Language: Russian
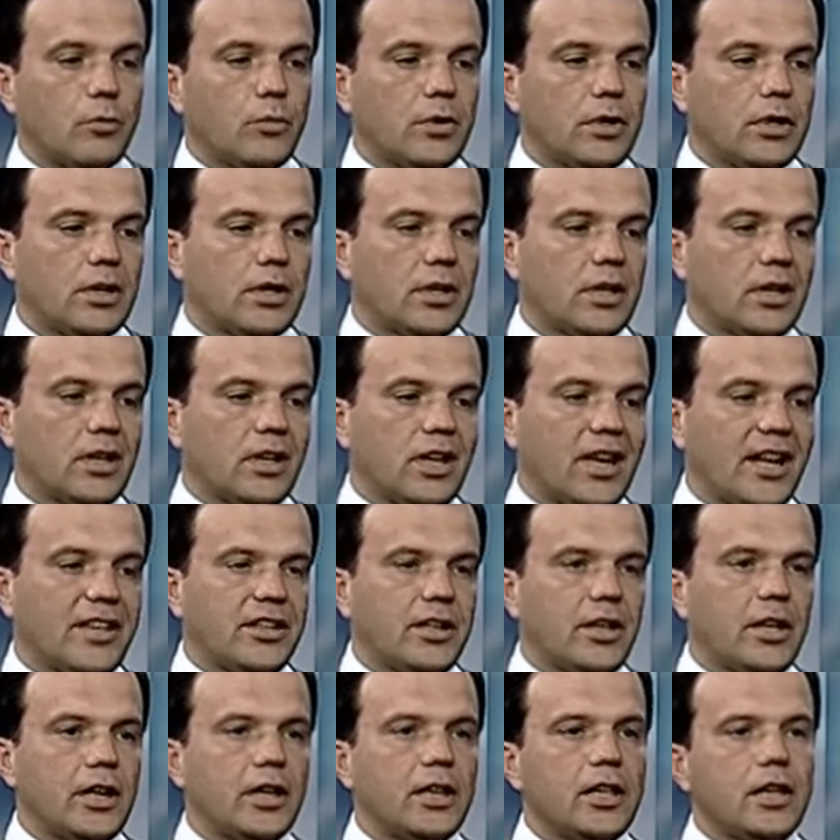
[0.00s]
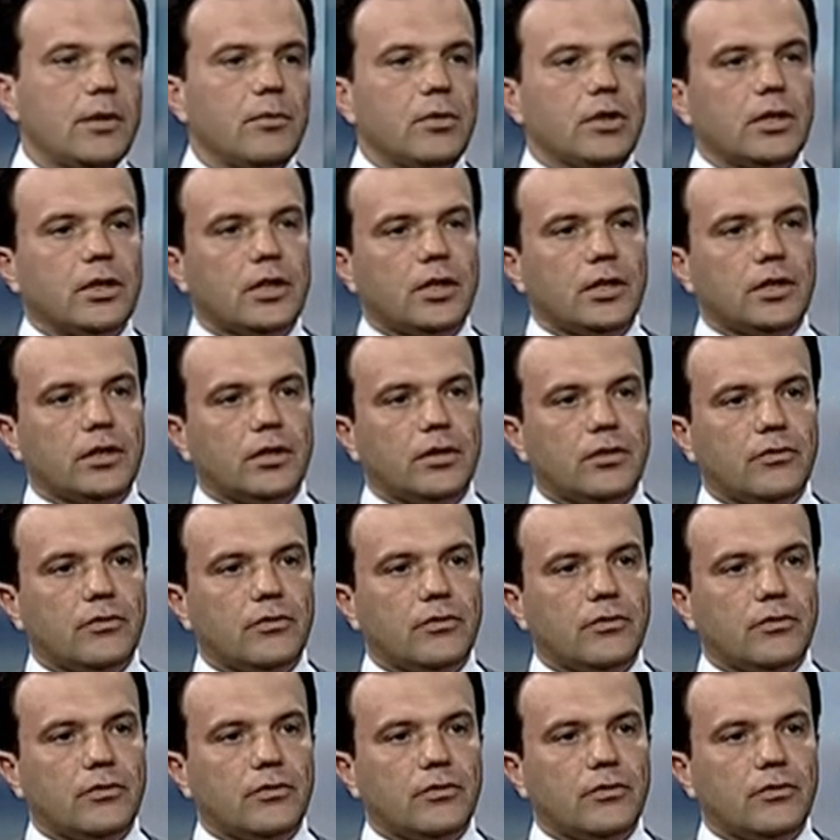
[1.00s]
мы хотели именно